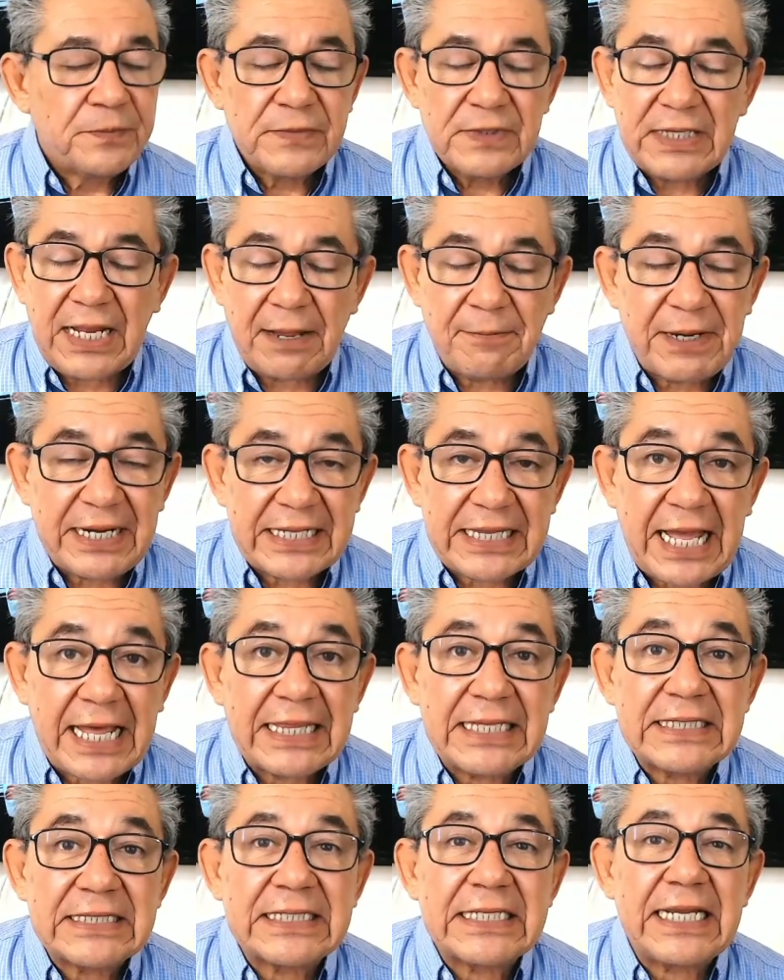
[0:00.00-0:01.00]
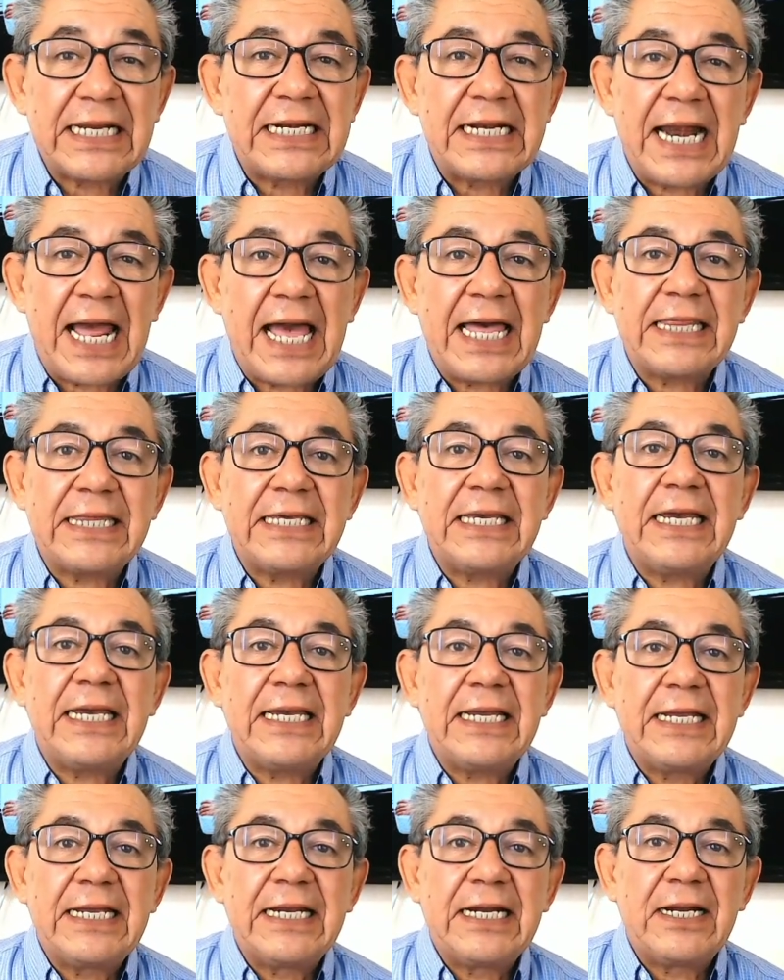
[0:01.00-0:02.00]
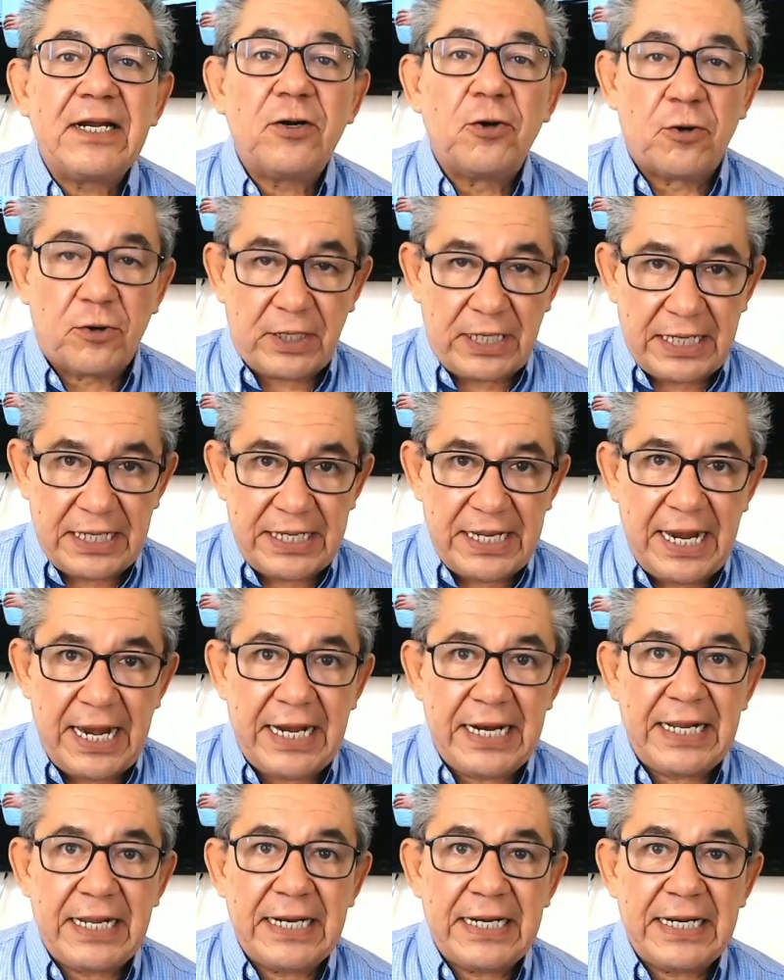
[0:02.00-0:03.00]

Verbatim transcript: La verdad es que nadie lo requiere.